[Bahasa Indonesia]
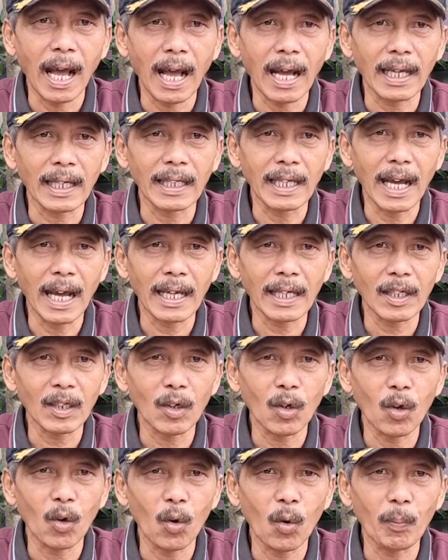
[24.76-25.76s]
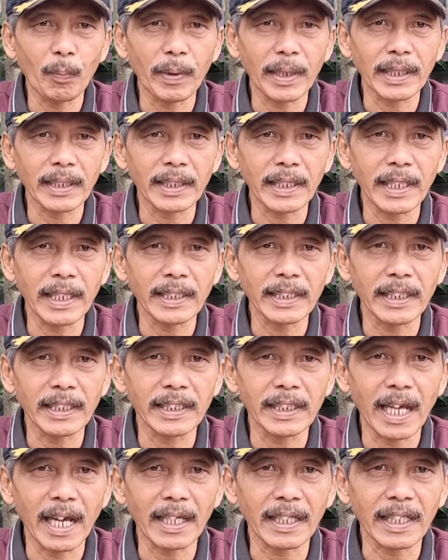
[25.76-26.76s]
Agar OPT
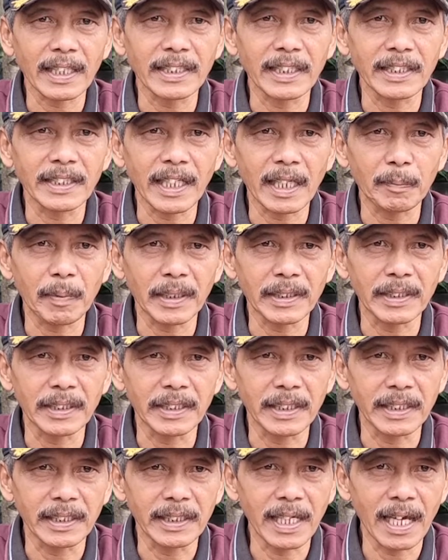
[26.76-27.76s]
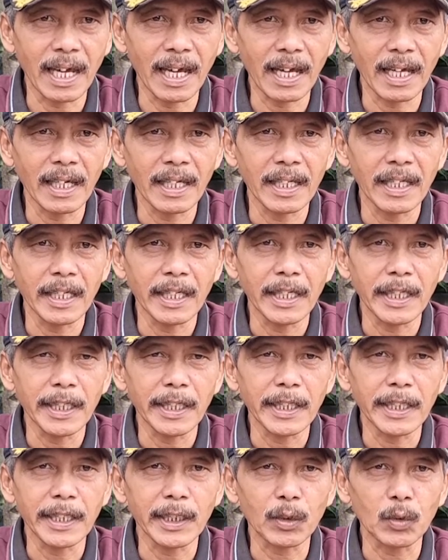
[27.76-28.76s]
tidak resisten pestisida,
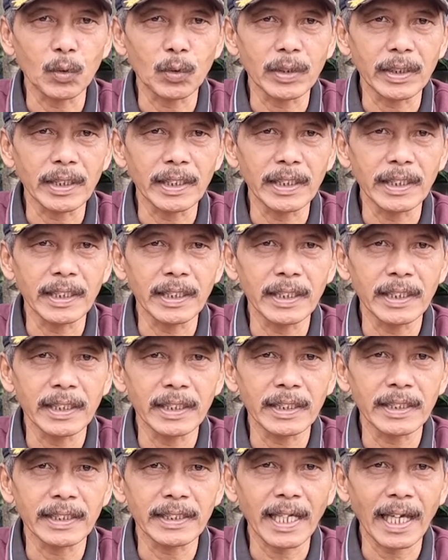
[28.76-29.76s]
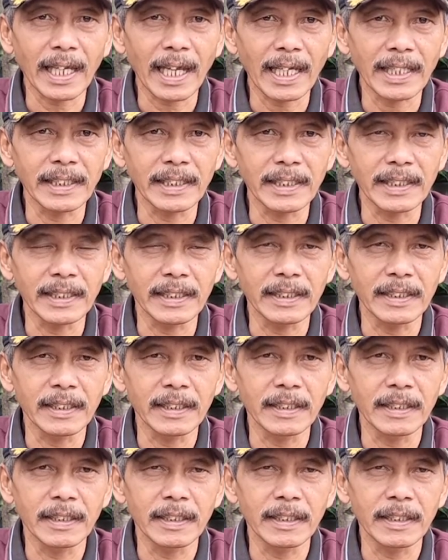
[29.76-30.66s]
ikuti cara ini.